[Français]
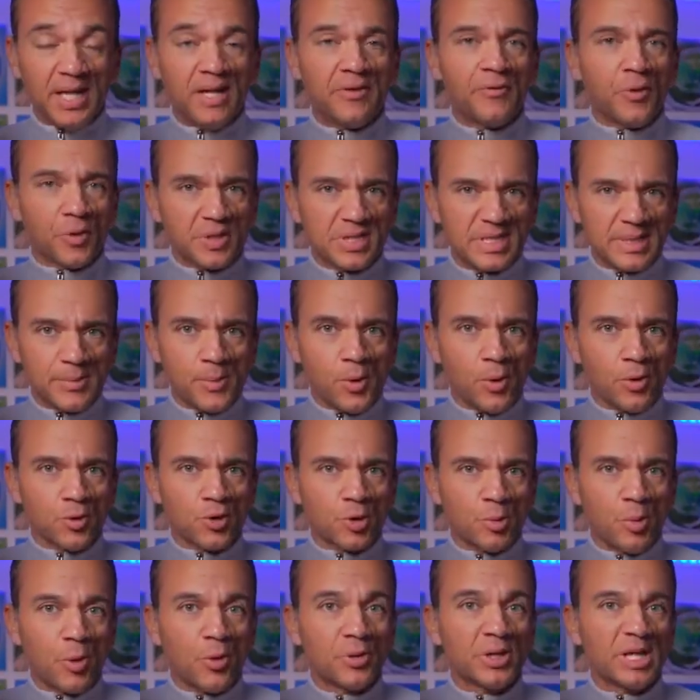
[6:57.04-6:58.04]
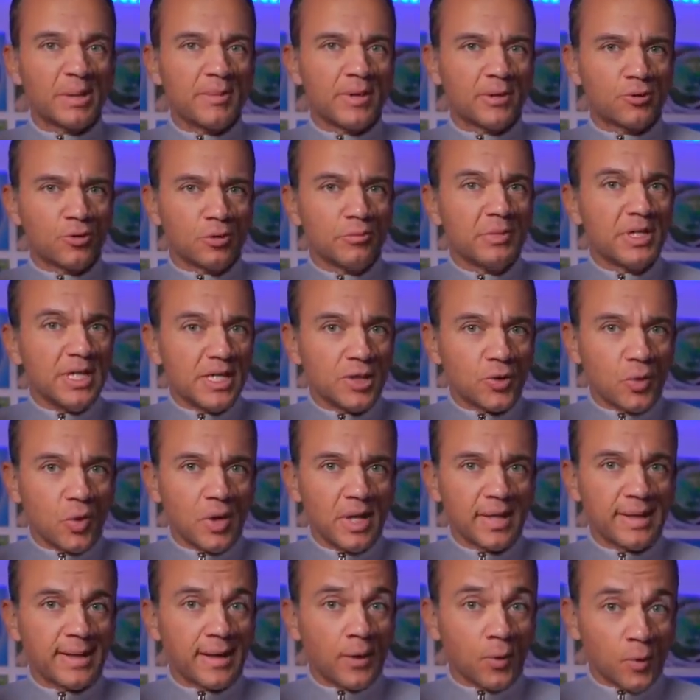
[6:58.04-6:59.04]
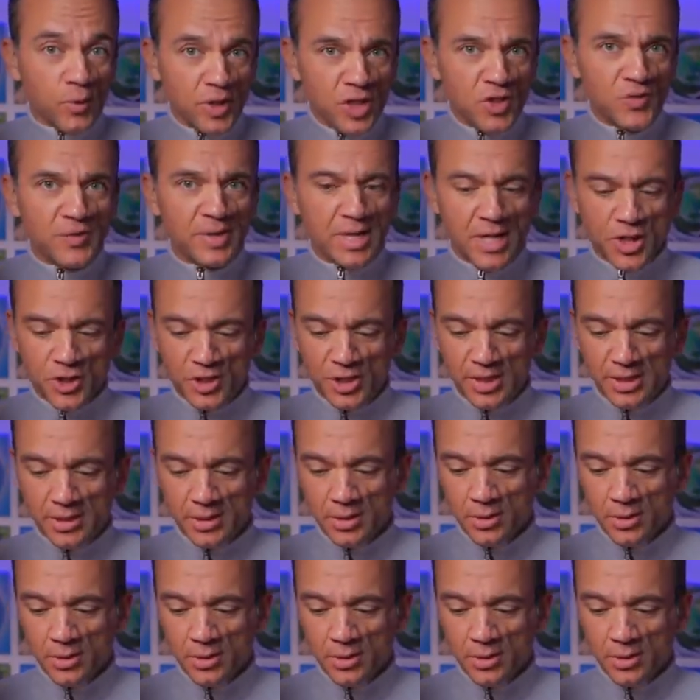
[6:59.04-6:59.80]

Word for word: et forcément je prendrai bientôt Mini 3 car oui je vais l'acheter.